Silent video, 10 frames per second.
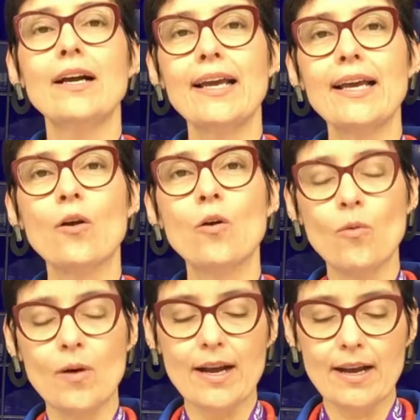é,
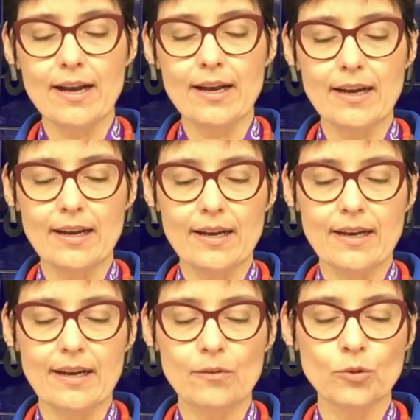com
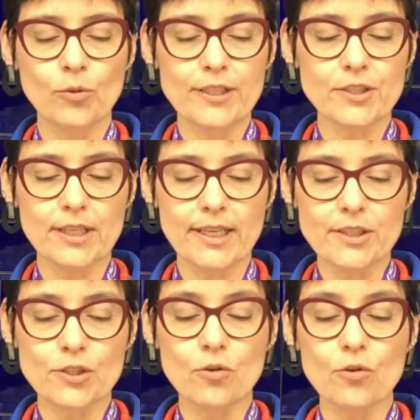a, a, o doente
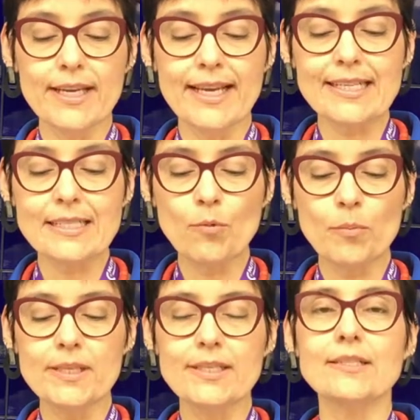crítico e que essa
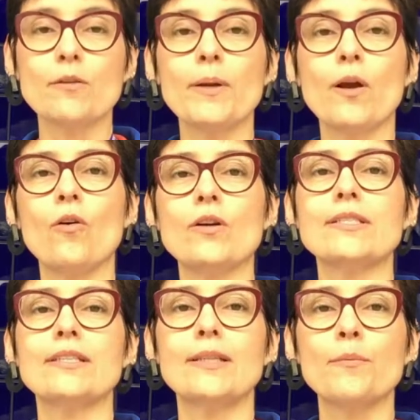mobilização
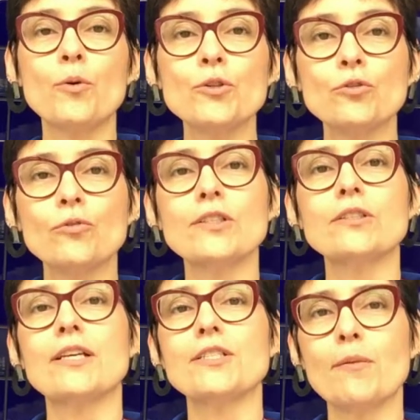precoce, depois que o doente
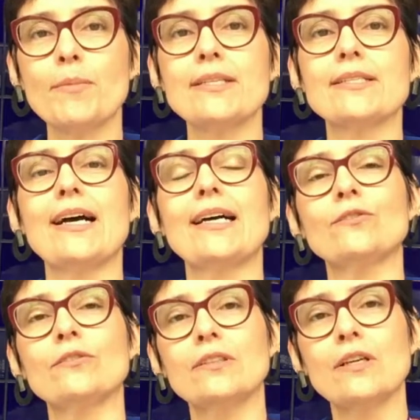está
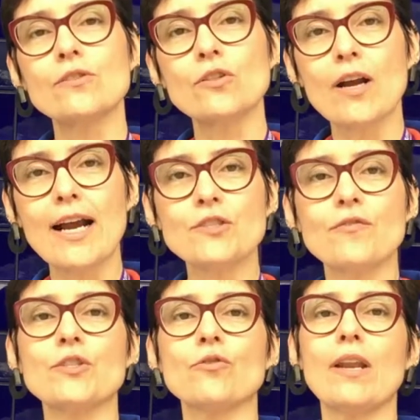estabilizado, não só
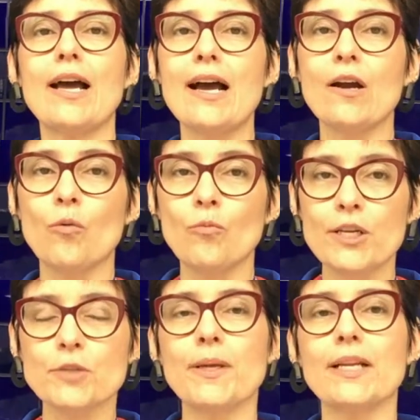cardiovascular, como
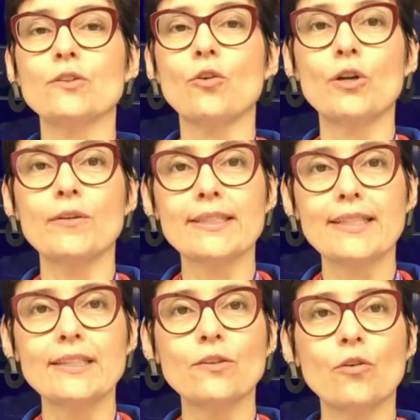respiratório e
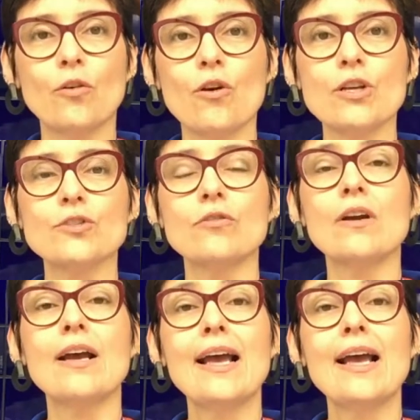até neurológico,